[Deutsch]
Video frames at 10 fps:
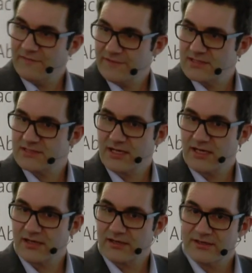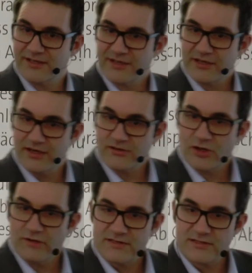festnagle. Ja?
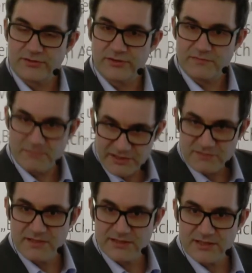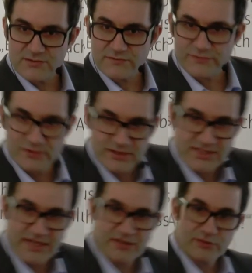Was natürlich manchmal dazu führt, dass
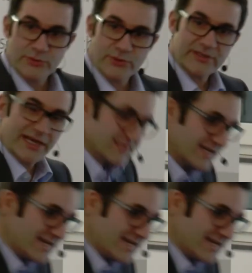ich einen Lügner erst in